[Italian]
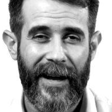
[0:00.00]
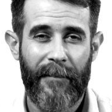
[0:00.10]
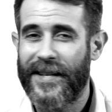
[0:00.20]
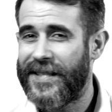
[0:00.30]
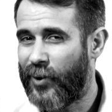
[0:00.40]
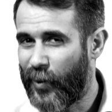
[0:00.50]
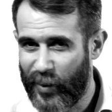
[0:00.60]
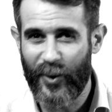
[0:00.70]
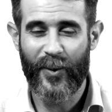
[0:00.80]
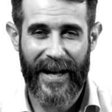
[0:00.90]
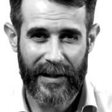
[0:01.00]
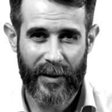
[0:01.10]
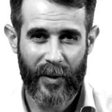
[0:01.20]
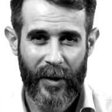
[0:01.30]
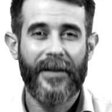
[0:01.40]
È passato più di un
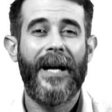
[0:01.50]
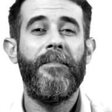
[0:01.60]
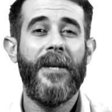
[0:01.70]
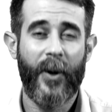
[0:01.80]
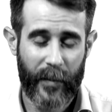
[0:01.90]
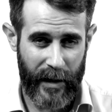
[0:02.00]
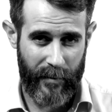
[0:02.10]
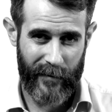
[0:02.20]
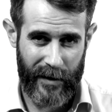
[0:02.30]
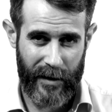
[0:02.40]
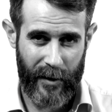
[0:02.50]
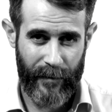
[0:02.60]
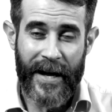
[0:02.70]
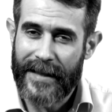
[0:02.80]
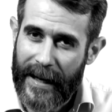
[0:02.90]
anno dal mio primo video,
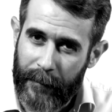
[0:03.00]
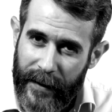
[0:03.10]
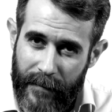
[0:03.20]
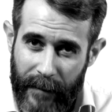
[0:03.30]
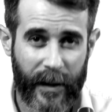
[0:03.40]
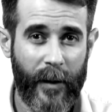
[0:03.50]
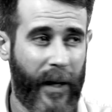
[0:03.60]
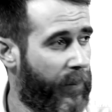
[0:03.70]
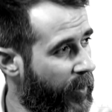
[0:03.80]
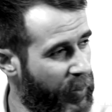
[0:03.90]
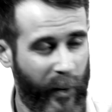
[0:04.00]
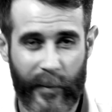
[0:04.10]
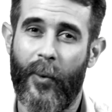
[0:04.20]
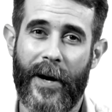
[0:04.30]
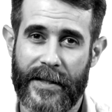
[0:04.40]
dalla prima pillola proprio
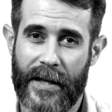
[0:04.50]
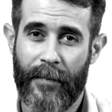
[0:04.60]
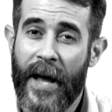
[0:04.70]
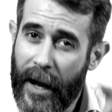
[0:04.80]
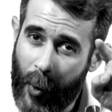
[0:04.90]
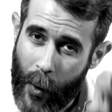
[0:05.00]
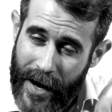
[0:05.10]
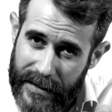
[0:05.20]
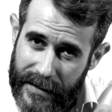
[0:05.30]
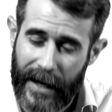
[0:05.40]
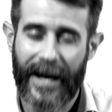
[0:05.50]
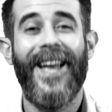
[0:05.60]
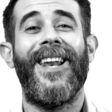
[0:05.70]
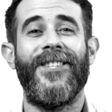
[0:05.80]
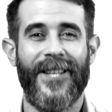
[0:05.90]
come questa, e questa
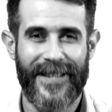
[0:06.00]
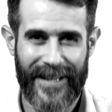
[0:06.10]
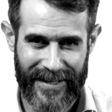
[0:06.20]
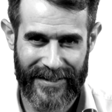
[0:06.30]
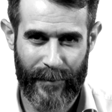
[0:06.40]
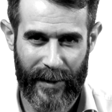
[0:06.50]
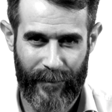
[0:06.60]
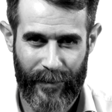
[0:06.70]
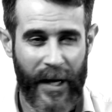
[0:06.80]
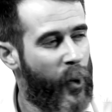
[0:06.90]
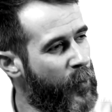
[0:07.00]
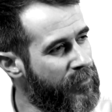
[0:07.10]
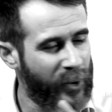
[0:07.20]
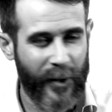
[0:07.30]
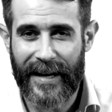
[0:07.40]
è la centesima. Un
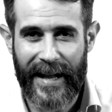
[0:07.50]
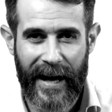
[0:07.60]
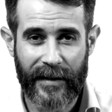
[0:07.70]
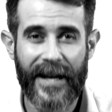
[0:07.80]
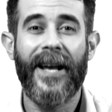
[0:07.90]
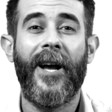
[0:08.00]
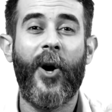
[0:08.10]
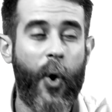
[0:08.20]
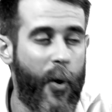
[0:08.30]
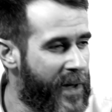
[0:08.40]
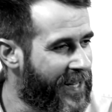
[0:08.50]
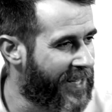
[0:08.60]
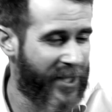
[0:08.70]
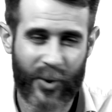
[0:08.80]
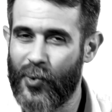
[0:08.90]
mondo dell'arte come
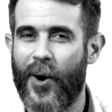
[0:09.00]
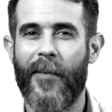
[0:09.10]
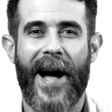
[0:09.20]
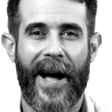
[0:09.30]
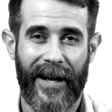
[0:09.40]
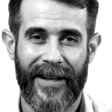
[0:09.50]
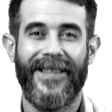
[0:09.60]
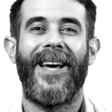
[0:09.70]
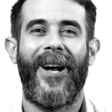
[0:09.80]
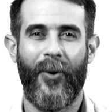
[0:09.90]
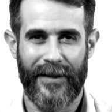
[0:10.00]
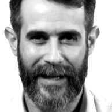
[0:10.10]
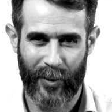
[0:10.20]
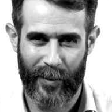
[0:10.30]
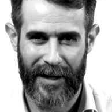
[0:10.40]
nessuno mai ti ha
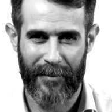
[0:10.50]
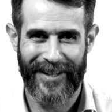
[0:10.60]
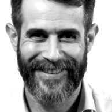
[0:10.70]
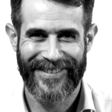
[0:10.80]
raccontato prima.